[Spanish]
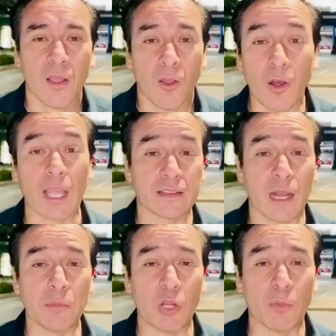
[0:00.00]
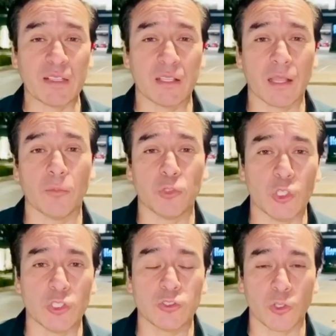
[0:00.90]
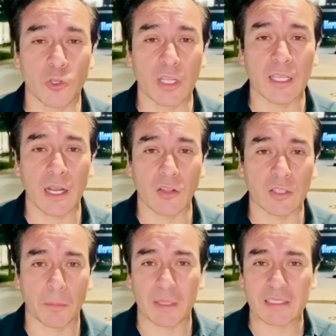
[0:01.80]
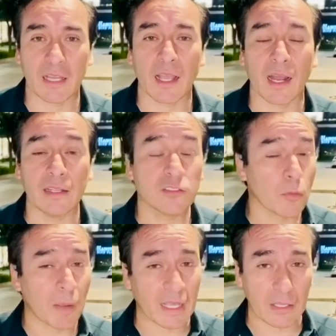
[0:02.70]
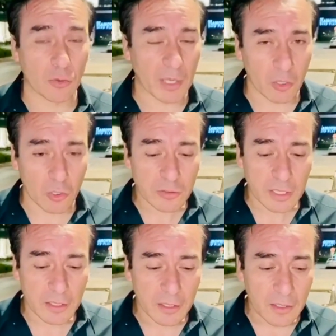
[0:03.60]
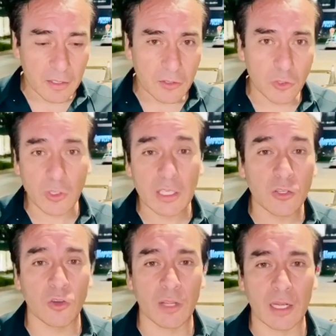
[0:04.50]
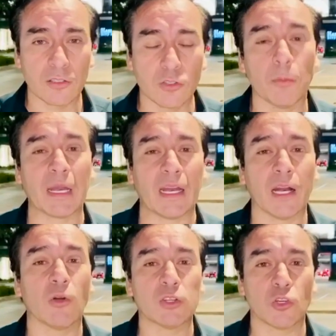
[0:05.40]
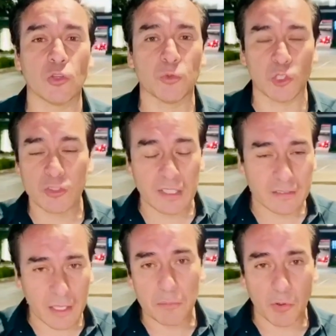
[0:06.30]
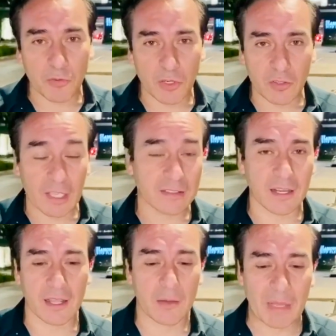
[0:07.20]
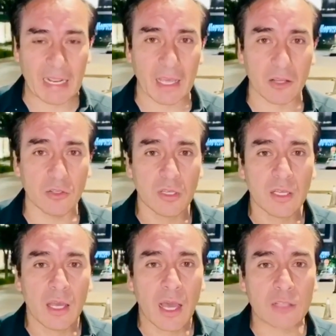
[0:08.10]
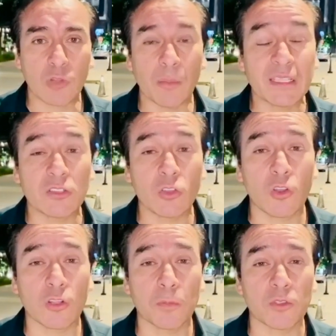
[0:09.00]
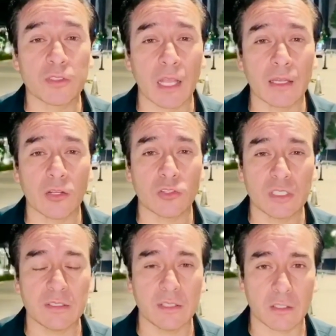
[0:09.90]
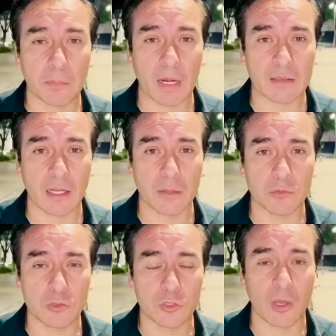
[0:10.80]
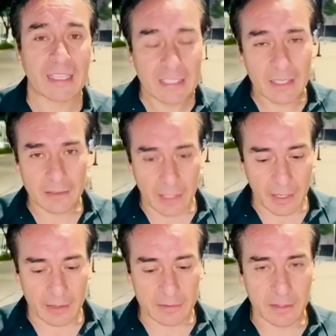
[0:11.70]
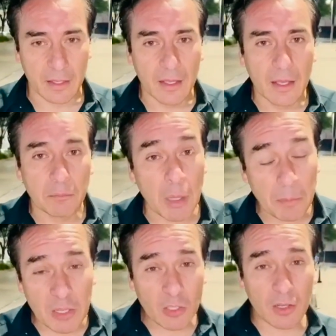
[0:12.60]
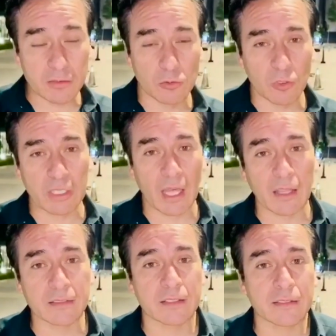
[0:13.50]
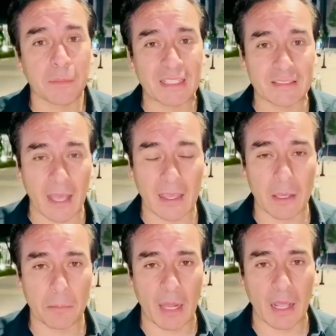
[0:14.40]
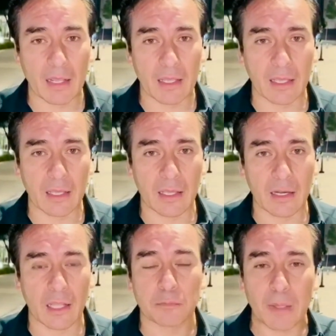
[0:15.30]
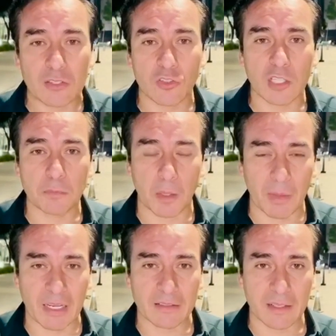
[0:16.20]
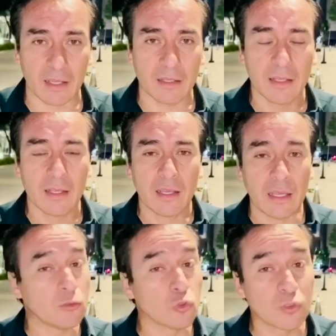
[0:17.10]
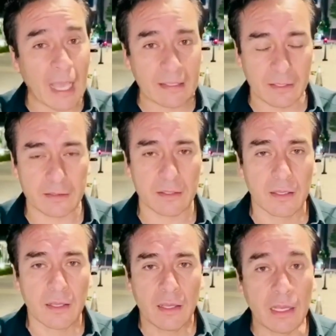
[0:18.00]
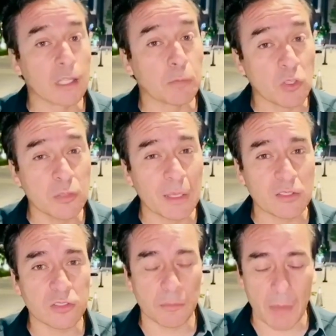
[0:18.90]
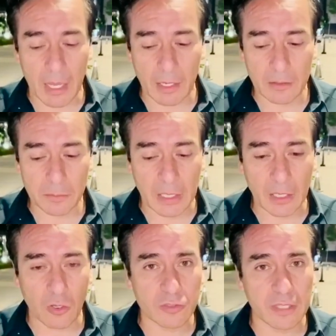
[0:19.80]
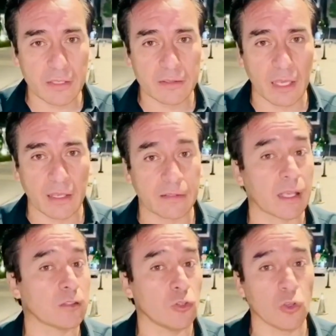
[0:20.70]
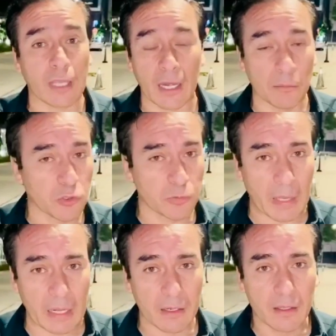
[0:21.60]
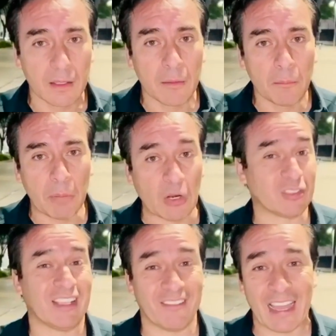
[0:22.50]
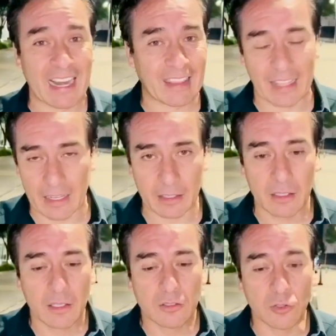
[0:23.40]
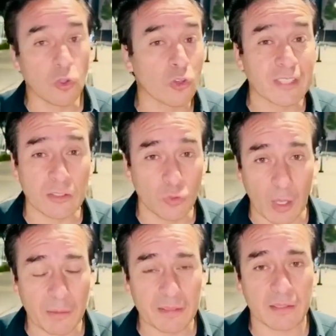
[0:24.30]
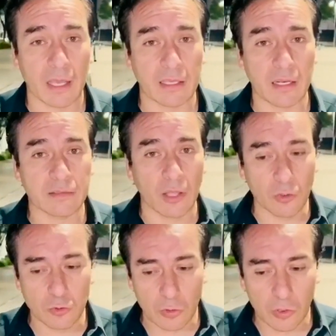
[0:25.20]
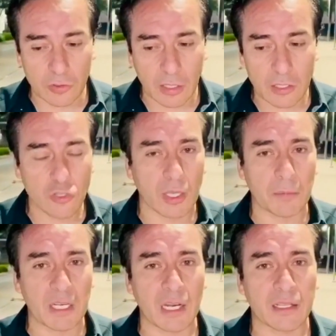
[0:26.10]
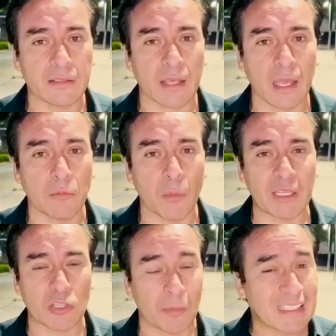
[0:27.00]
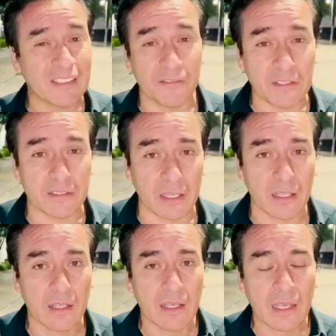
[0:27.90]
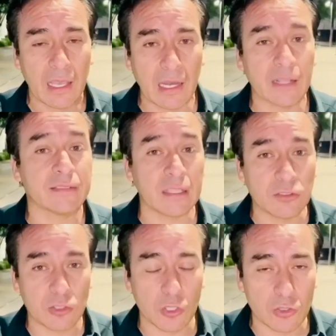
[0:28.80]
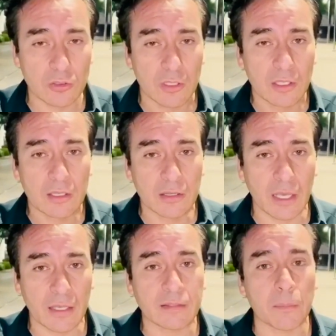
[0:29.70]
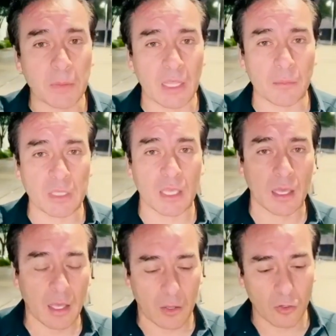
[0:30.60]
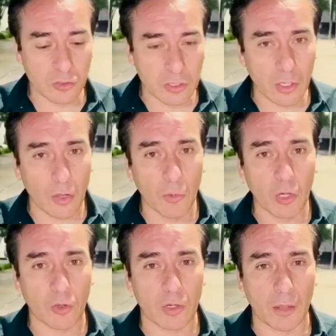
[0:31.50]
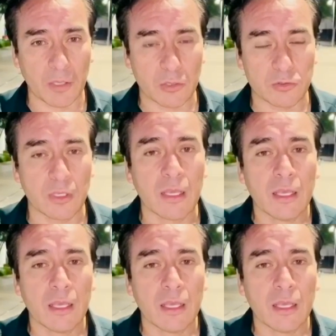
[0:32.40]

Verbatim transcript: Hola, ¿qué tal? Mi nombre es Edgar Muñoz, soy originario de Tepatitlán, Jalisco. Para quien no me conoce, soy hijo del sombrerero Antonio Muñoz que está ahí en Porfirio Díaz cerca del mercado. Actualmente soy corresponsal de noticias para Telemundo aquí en Texas. Me han pedido las autoridades este mensaje para que las personas permanezcan en sus casas. En las próximas dos semanas vienen cosas que quizás no queremos ver, pero se van a dar. Son cosas nuevas. Aquí en Estados Unidos se ha dicho que viene quizá el momento más difícil en la extensión de esta epidemia conocida como el coronavirus.